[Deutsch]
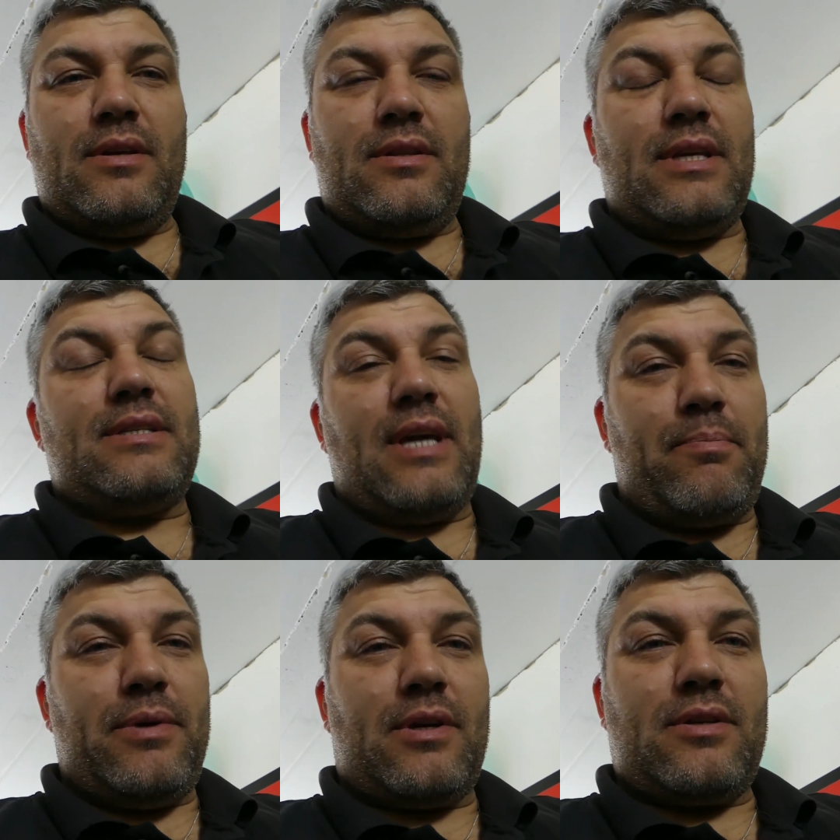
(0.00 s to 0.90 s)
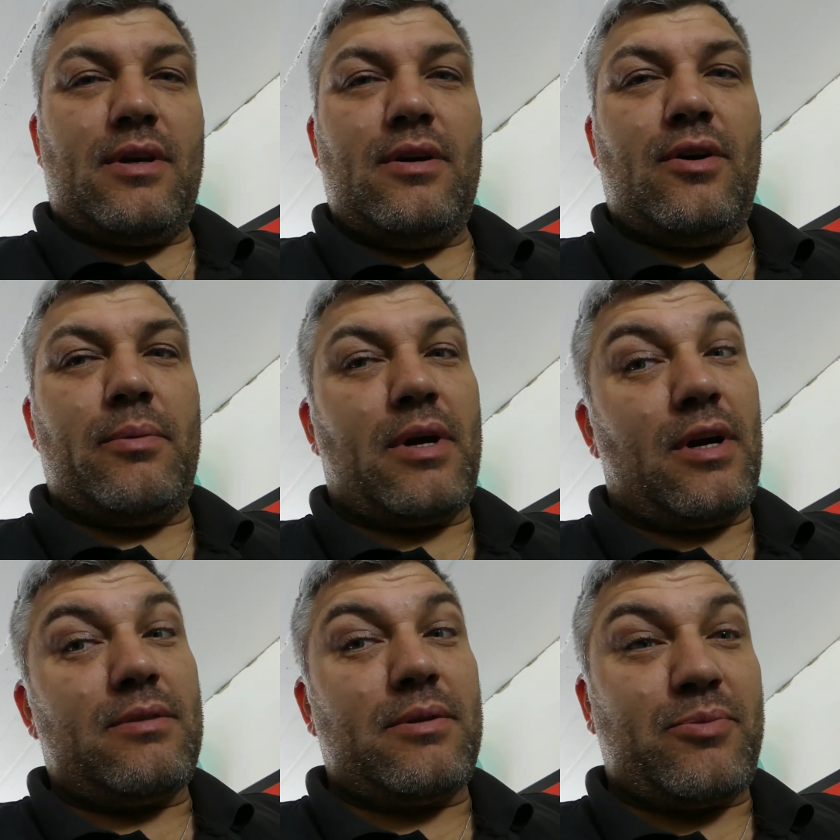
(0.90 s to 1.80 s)
des Teppichs habe ich
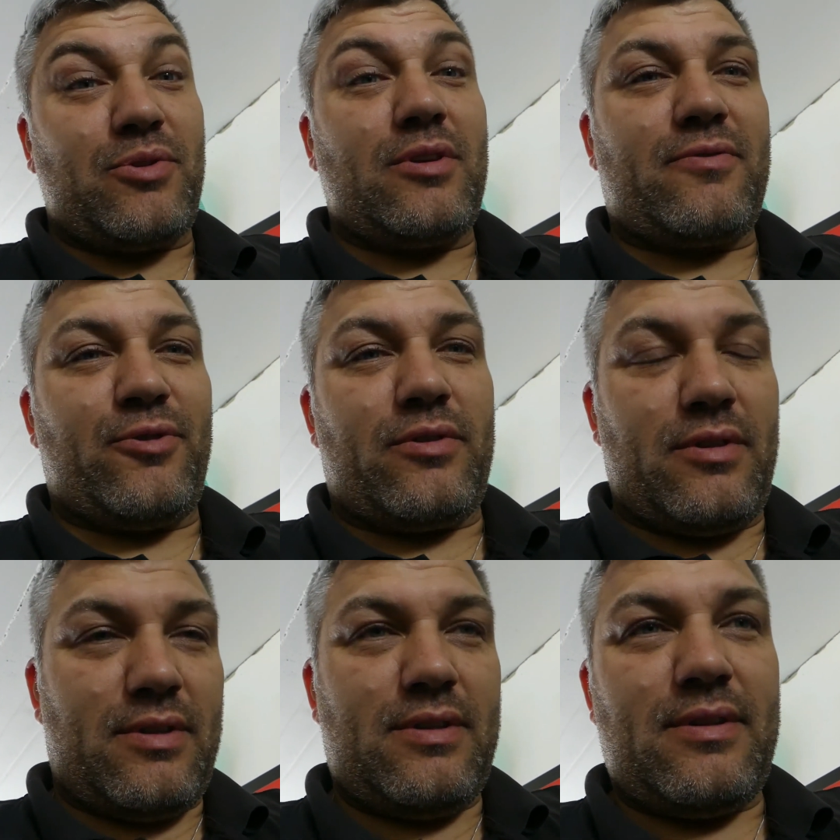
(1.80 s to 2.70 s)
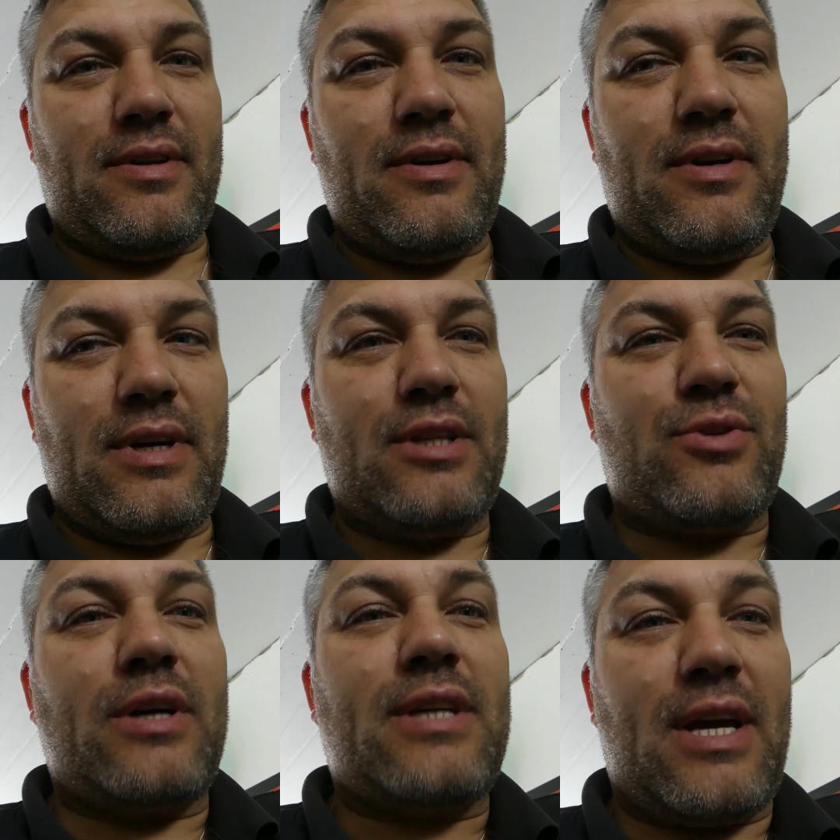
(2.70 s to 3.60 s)
ganz was Besonderes gefunden. Ich
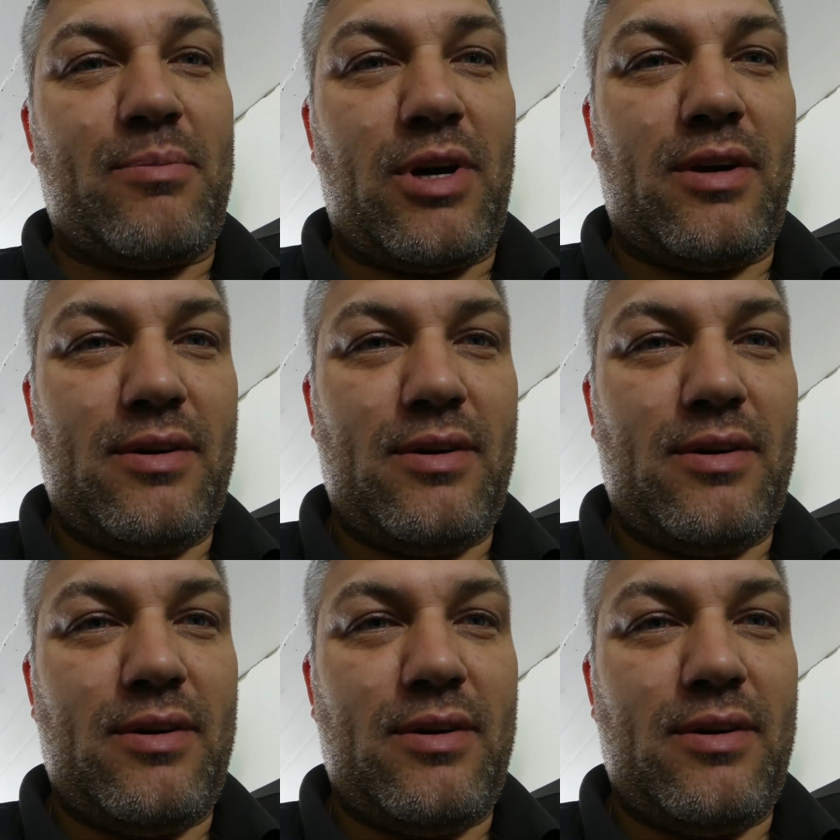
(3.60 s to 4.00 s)
zeige es euch einmal.